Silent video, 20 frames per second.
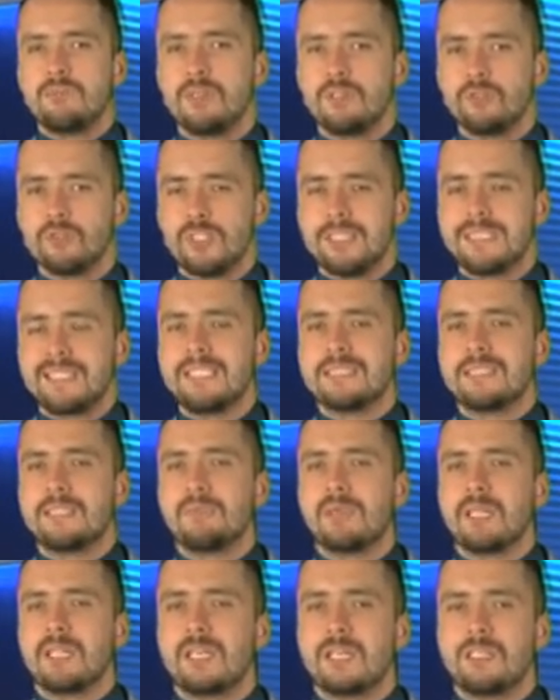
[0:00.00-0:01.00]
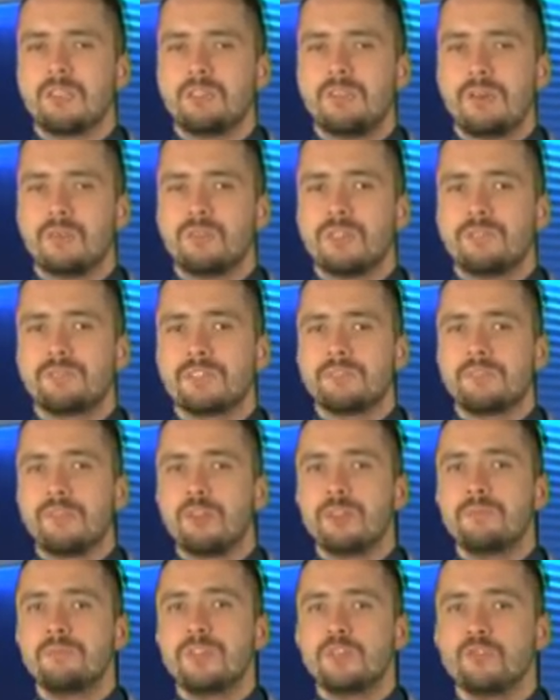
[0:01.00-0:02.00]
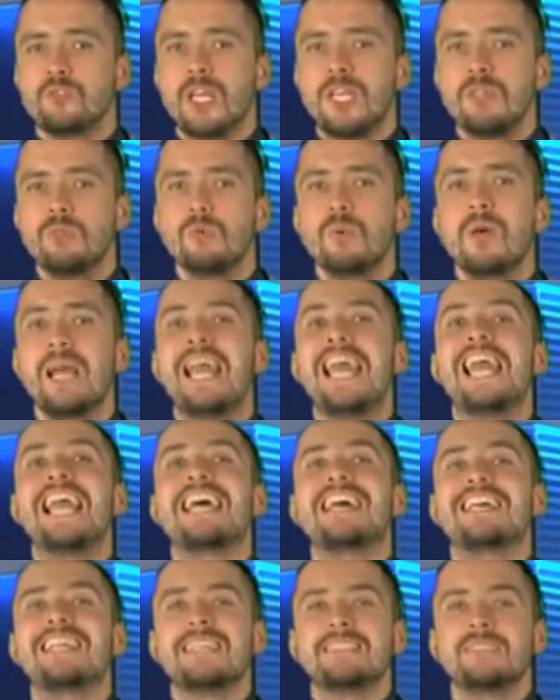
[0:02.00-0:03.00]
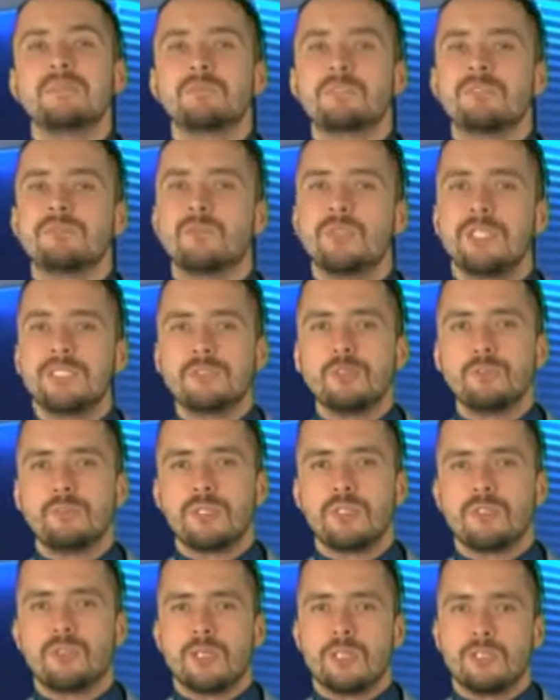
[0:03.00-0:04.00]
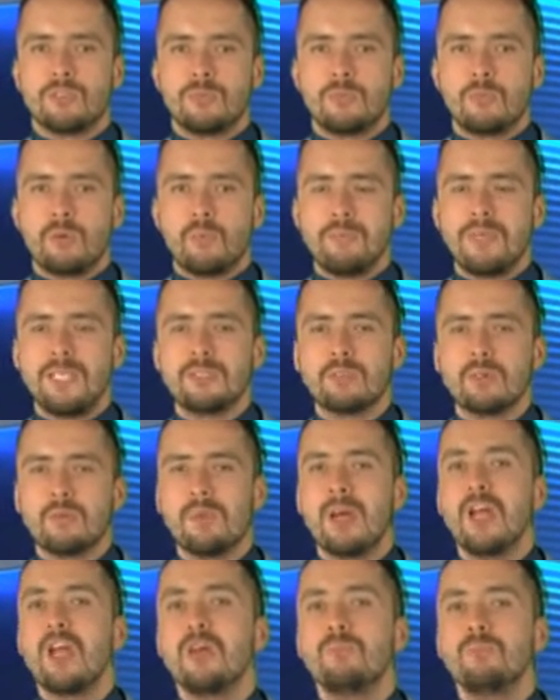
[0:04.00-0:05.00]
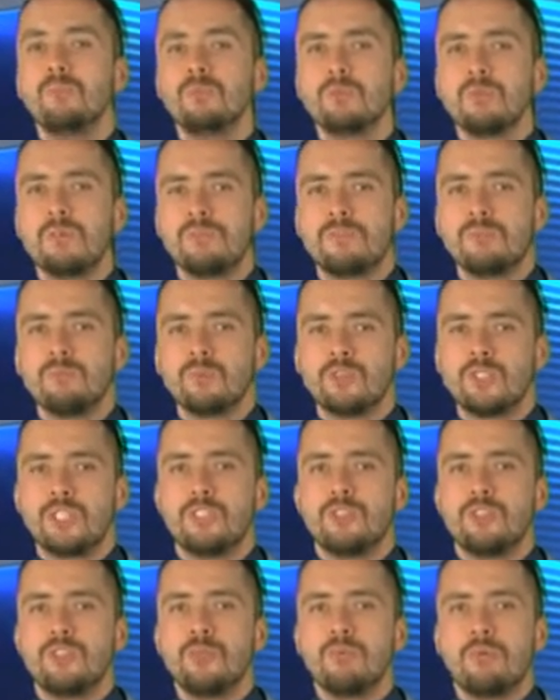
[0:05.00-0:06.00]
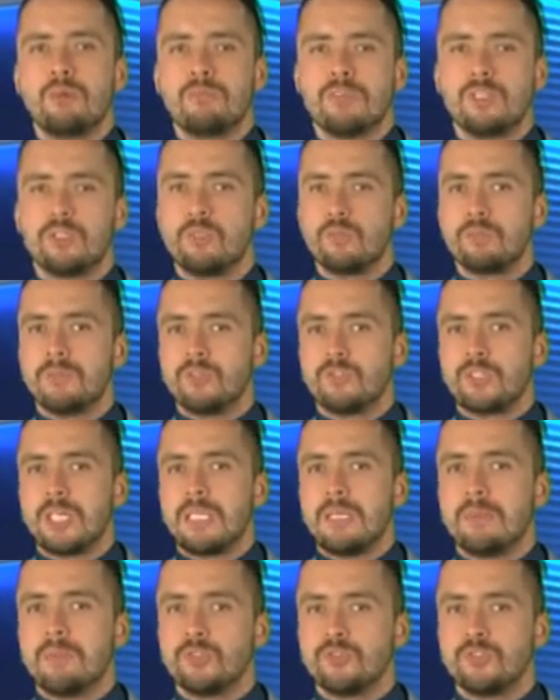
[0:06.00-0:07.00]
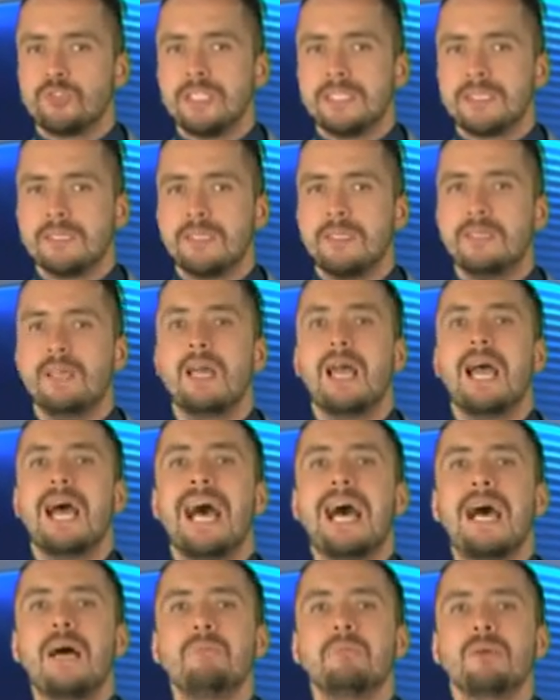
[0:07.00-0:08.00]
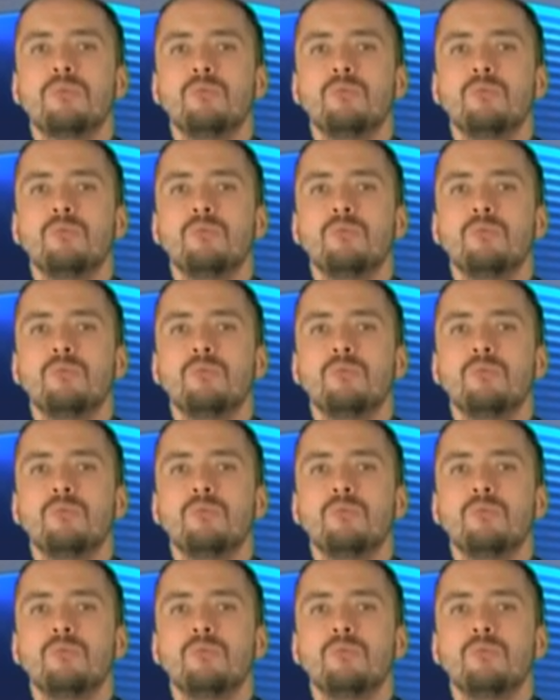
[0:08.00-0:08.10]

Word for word: mężczyzna zabarykadował się w swoim mieszkaniu razem z 25-letnią kobietą. Mundurowi musieli siłą wejść do mieszkania mężczyzny, aby